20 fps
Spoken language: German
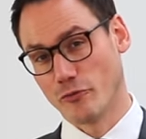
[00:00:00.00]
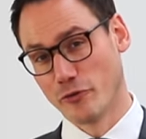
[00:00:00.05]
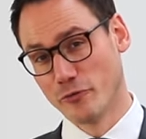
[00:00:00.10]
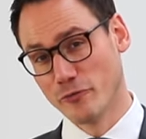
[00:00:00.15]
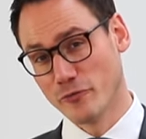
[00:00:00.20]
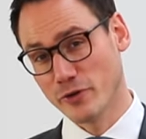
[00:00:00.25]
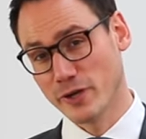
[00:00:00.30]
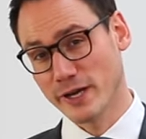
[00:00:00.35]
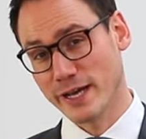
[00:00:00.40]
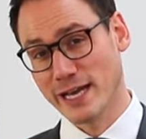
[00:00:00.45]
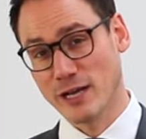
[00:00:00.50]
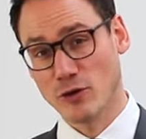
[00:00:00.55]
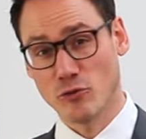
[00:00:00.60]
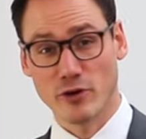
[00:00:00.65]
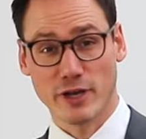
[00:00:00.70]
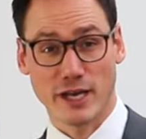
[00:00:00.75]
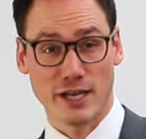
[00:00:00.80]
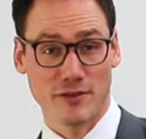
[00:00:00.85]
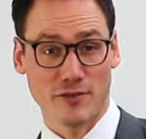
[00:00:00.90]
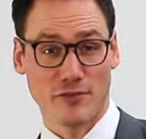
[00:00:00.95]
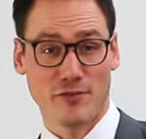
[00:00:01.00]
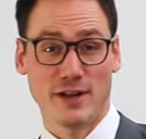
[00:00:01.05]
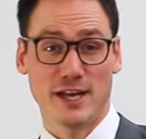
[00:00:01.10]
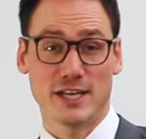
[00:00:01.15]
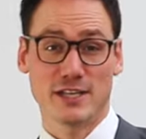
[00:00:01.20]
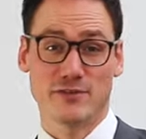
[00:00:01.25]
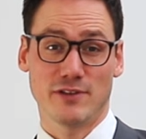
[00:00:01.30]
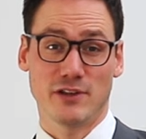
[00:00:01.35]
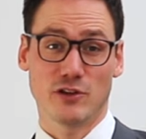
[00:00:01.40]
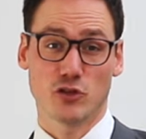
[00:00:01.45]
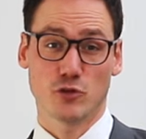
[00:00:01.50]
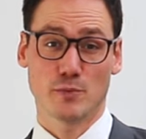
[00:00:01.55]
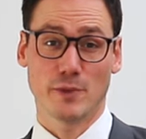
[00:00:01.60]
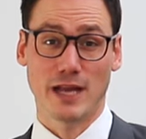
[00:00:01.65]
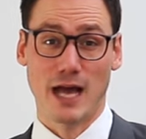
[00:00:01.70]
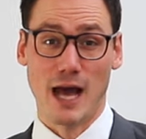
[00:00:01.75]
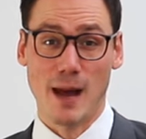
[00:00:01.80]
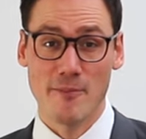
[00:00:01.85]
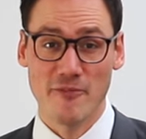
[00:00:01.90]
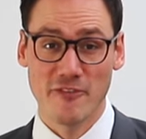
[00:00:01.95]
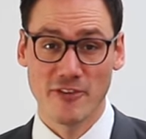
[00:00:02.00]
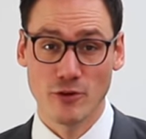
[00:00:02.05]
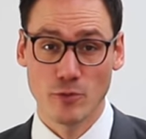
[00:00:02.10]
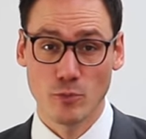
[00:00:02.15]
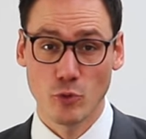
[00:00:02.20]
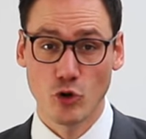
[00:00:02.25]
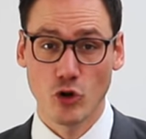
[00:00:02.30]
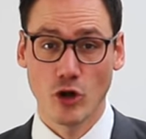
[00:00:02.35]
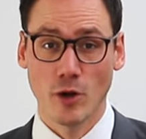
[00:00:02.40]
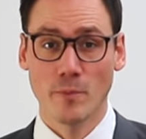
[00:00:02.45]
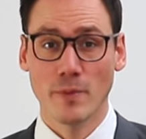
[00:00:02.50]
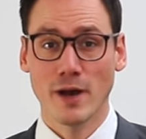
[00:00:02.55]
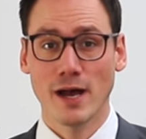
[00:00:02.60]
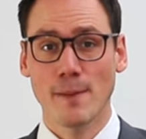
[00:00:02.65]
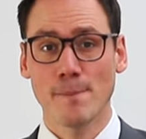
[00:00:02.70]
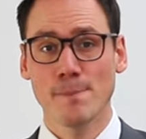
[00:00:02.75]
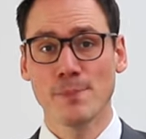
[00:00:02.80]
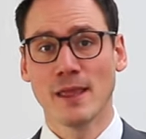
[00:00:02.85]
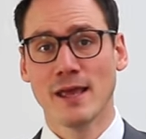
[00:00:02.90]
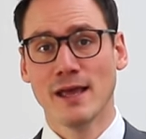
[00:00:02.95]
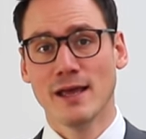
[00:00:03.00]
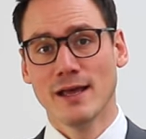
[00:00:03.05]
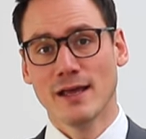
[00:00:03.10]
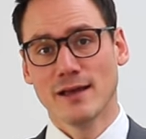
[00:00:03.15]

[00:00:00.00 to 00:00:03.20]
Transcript: Fünftelregelung kennen Sie vielleicht, wenn Sie schon mal eine Abfindung bekommen haben.